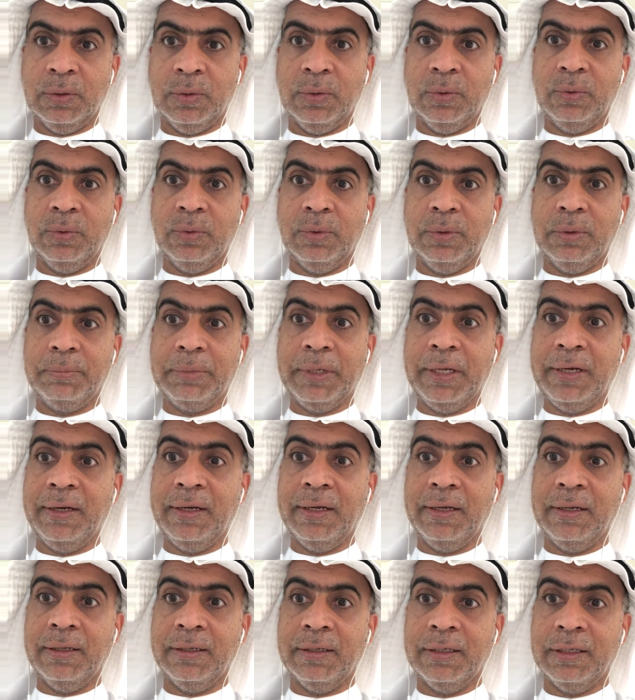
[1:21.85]

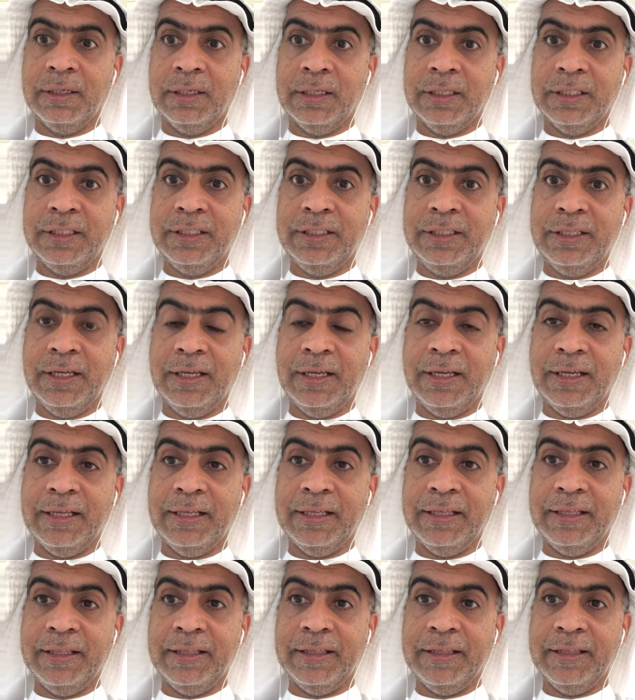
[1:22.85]
بل هي
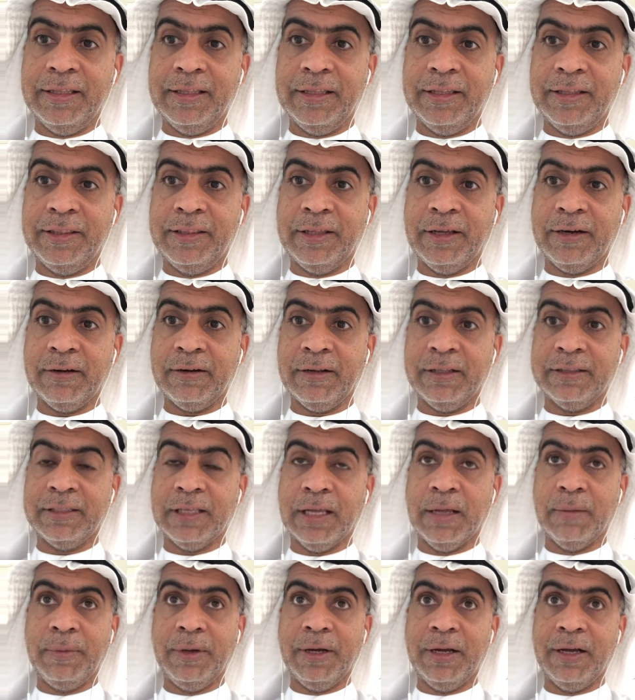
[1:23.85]
ذرة
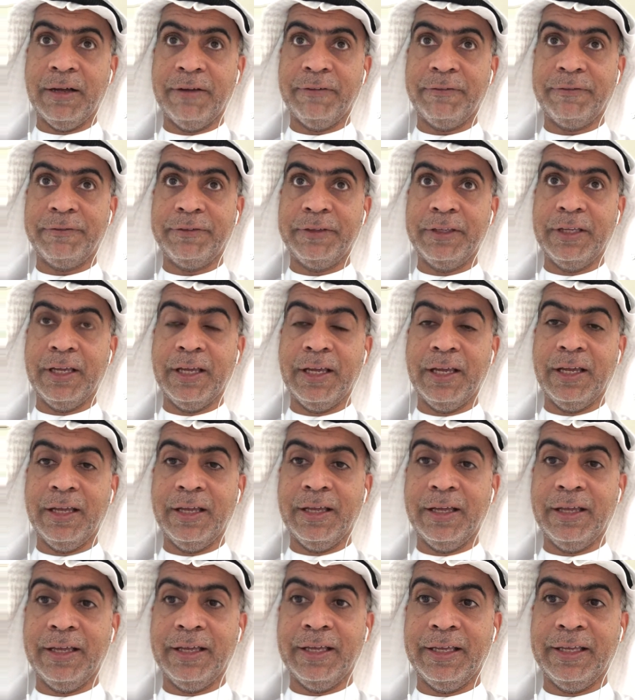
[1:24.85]
هباء في
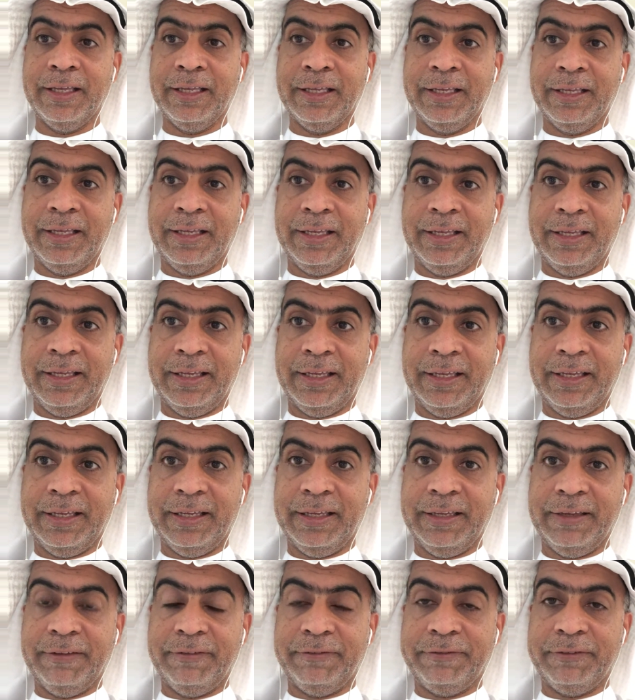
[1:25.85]

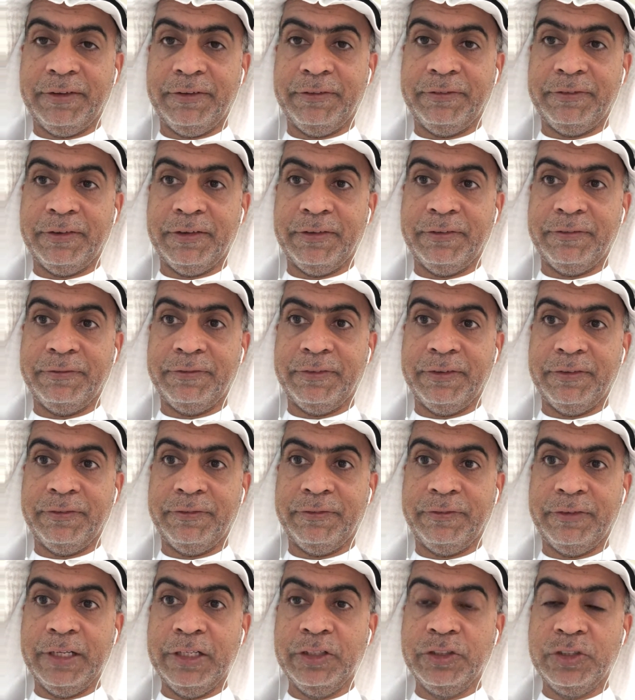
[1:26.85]
في
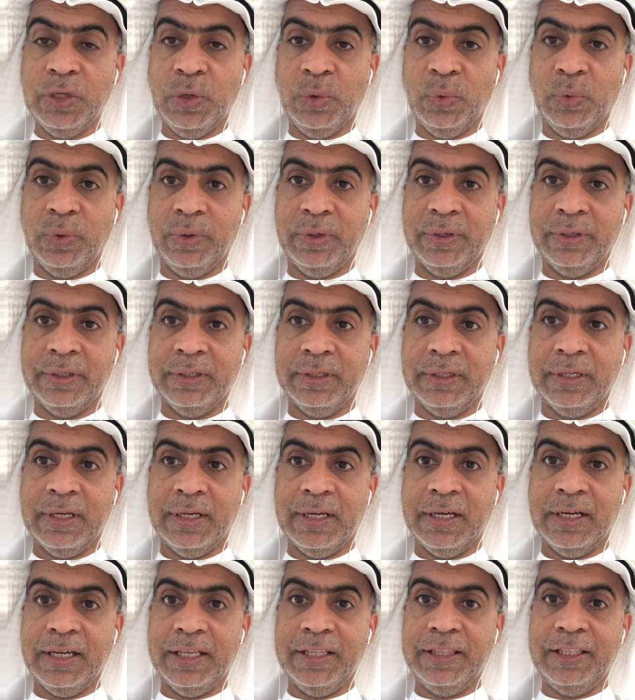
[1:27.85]
في, الجو
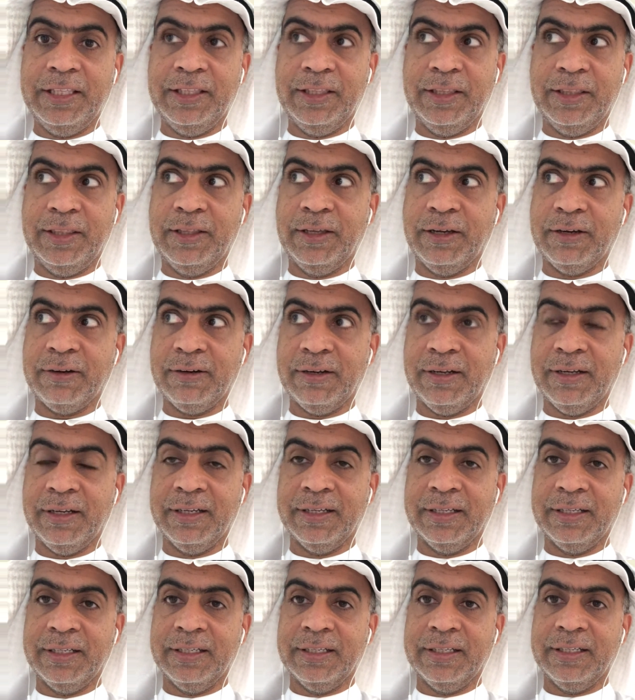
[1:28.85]
هذه الذرة
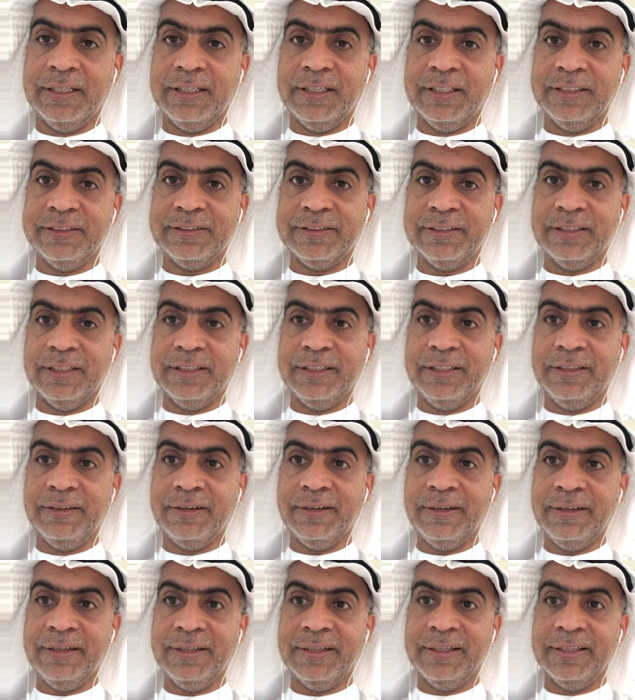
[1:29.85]

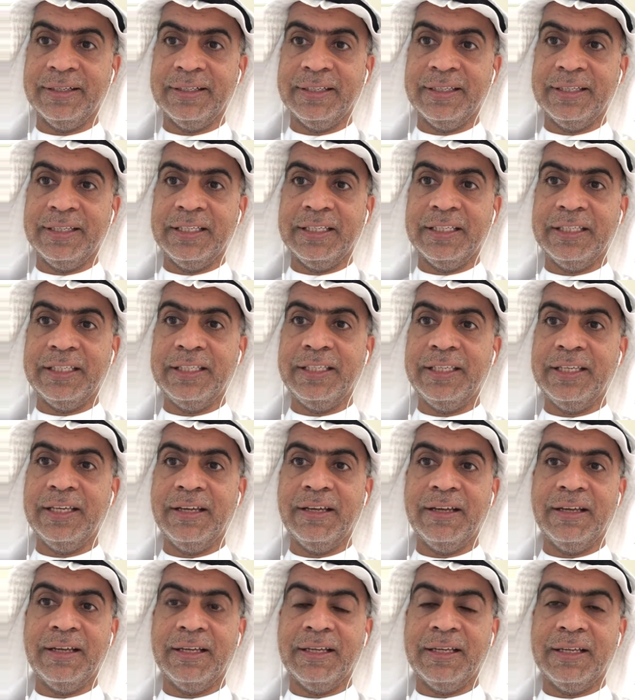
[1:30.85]
الصغيرة
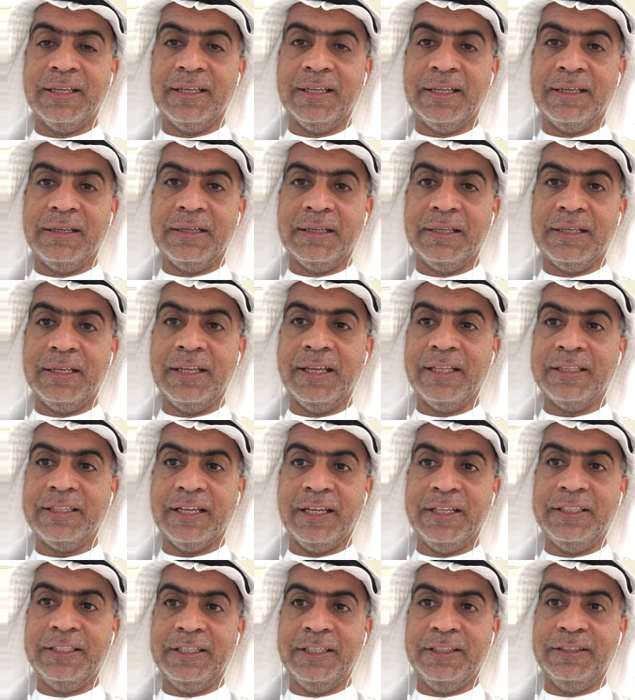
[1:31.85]
هي لا
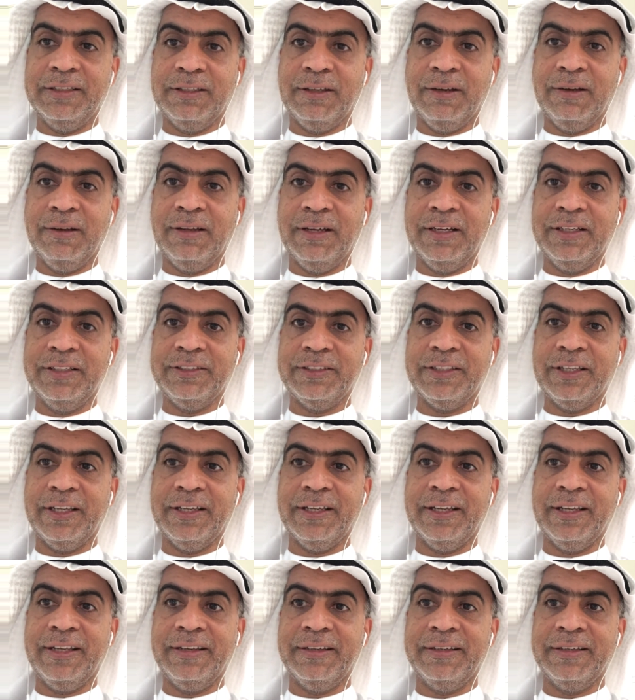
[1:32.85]
تعني عند الله
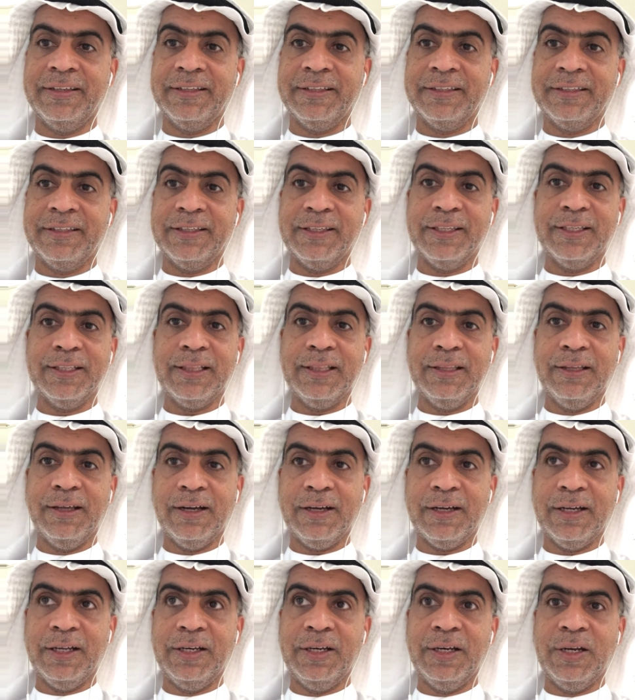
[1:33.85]
شيئا
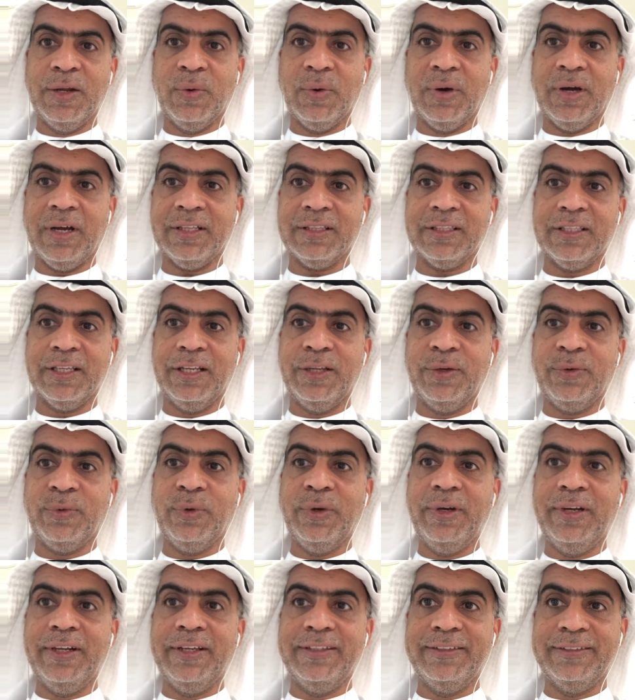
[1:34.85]
إطلاقا لو أعطى
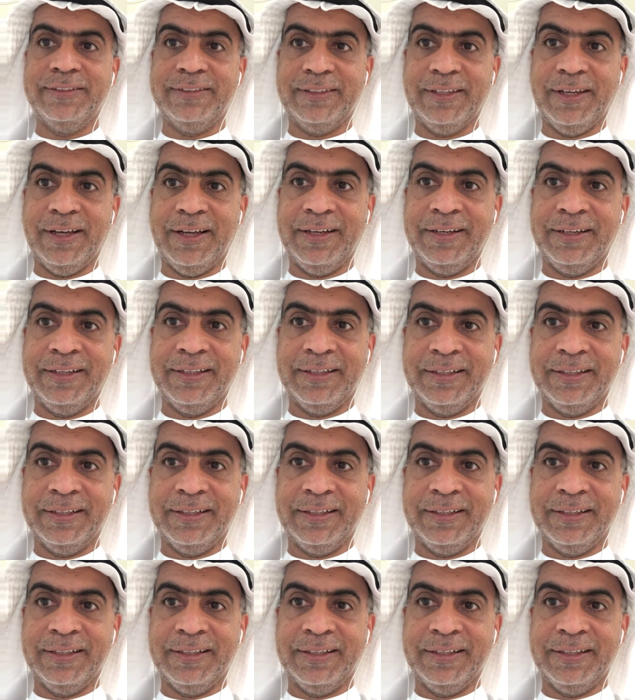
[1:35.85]
لكل إنسان